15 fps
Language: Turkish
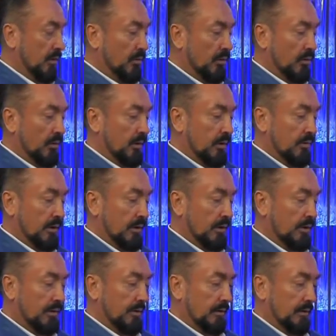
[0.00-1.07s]
Onlar
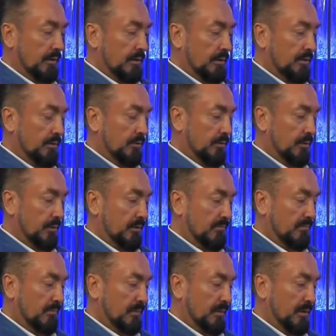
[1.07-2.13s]
şeytanın etkisinde olan
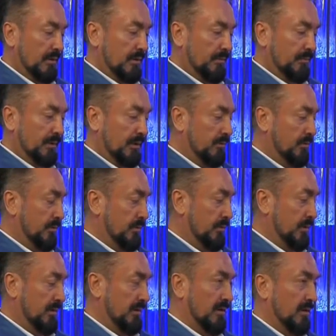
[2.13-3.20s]
aptal ruhlar,